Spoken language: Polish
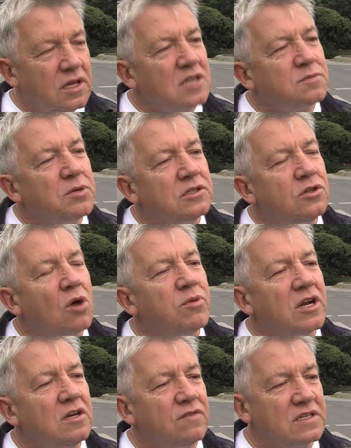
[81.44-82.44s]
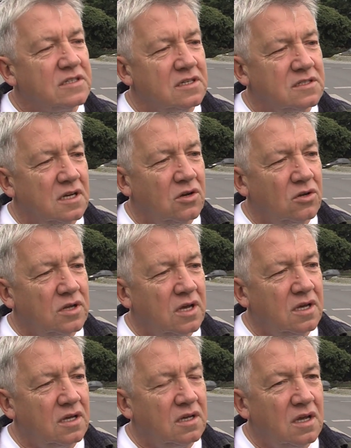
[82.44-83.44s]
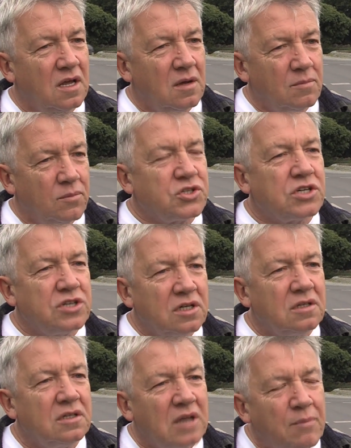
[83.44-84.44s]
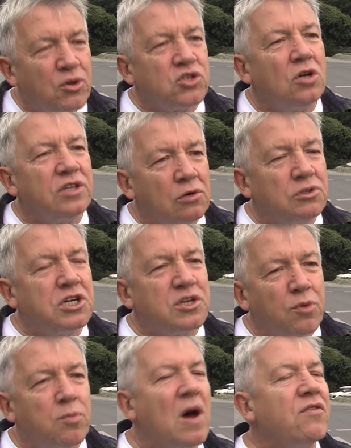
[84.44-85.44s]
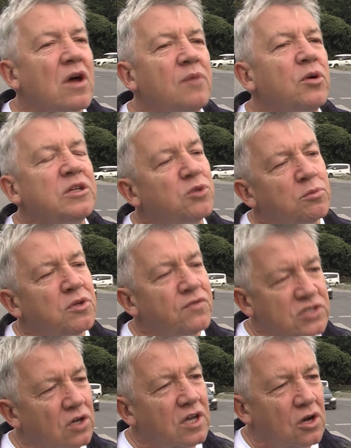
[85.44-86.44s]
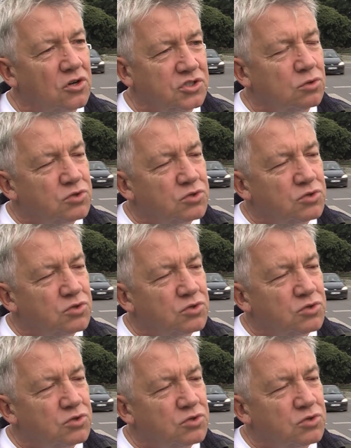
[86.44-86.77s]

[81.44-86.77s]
Niezbyt dobre inwestycje. No nie, może się na początek ludzie się pobawią, ale potem to będą wysokie koszty